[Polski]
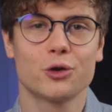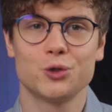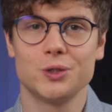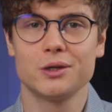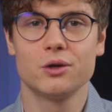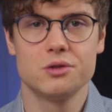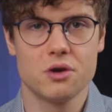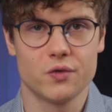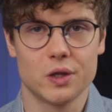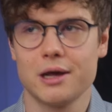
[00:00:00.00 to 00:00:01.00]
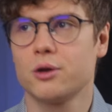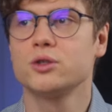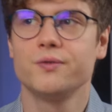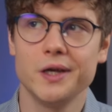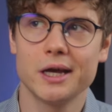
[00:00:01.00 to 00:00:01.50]
godzin tygodniowo na
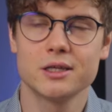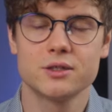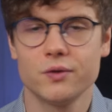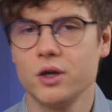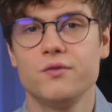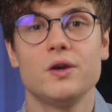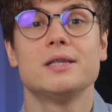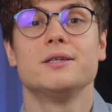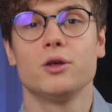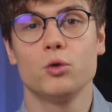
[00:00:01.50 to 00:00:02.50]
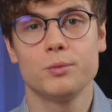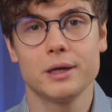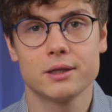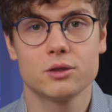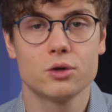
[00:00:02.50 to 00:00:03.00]
rozwijanie swojej wiedzy i
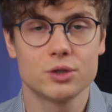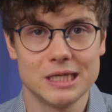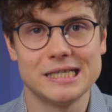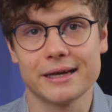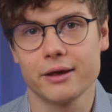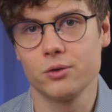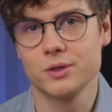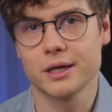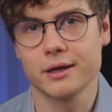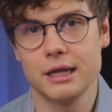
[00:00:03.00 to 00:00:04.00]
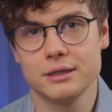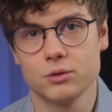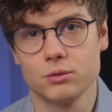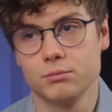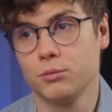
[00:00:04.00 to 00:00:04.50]
umiejętności z jakiegoś
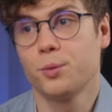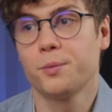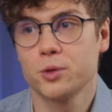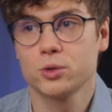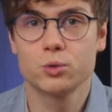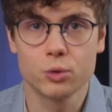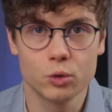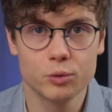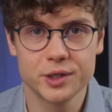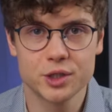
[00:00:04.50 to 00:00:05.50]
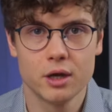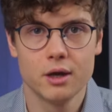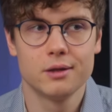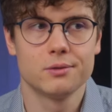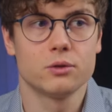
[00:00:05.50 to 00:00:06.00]
zakresu, bo po prostu go lubisz,
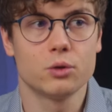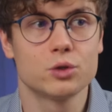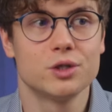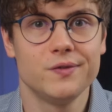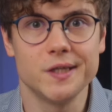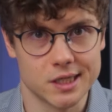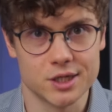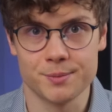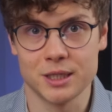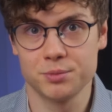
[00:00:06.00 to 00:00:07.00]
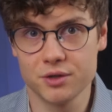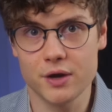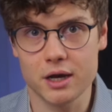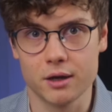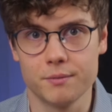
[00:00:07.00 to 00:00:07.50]
to oczywiste, że masz
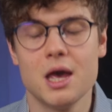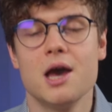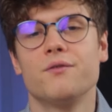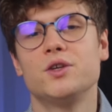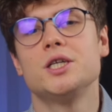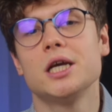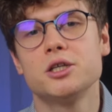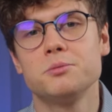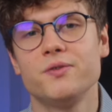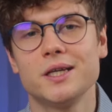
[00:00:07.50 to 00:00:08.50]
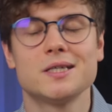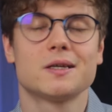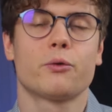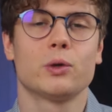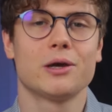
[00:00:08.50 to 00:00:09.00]
przewagę. W dzisiejszym świecie,
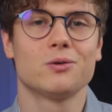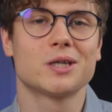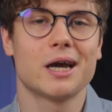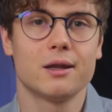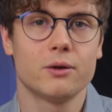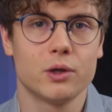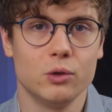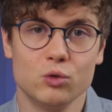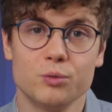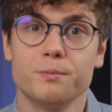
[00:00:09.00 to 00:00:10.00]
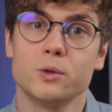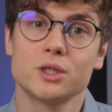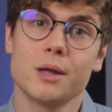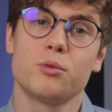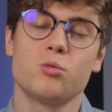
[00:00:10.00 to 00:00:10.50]
zakładając kanał na YouTube,
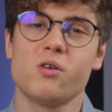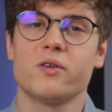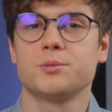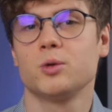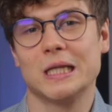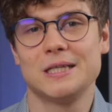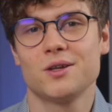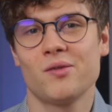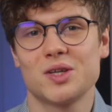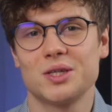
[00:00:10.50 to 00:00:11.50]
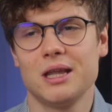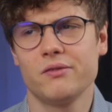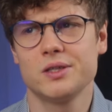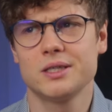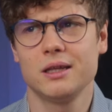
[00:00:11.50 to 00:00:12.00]
można próbować monetyzować
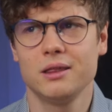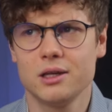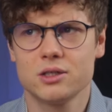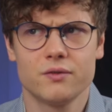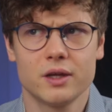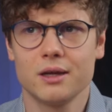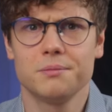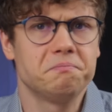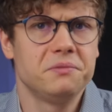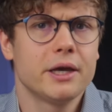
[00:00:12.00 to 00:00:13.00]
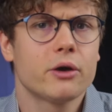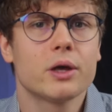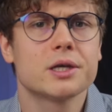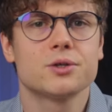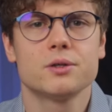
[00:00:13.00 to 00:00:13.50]
nawet zainteresowania
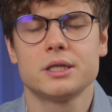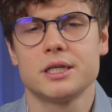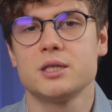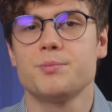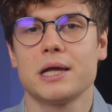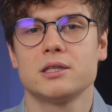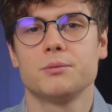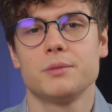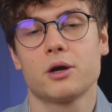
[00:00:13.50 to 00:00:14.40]
niekojarzące się z pracą, jak